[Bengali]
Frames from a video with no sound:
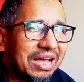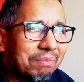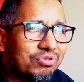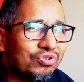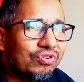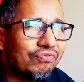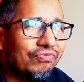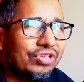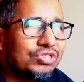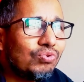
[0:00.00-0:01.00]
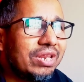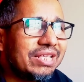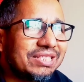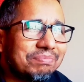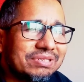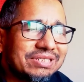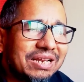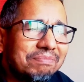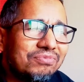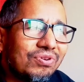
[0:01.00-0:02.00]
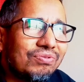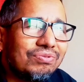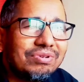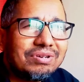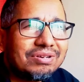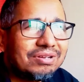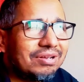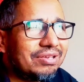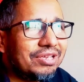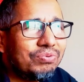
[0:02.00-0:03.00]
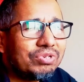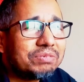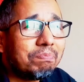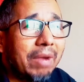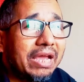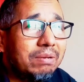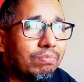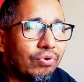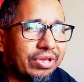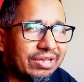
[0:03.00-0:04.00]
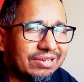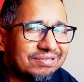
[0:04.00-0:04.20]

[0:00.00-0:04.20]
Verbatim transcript: আমরা যখন ভিজুয়ালি দেখতে পাচ্ছিলাম তখন ইট ওয়াজ মাইন্ড ব্লোয়িং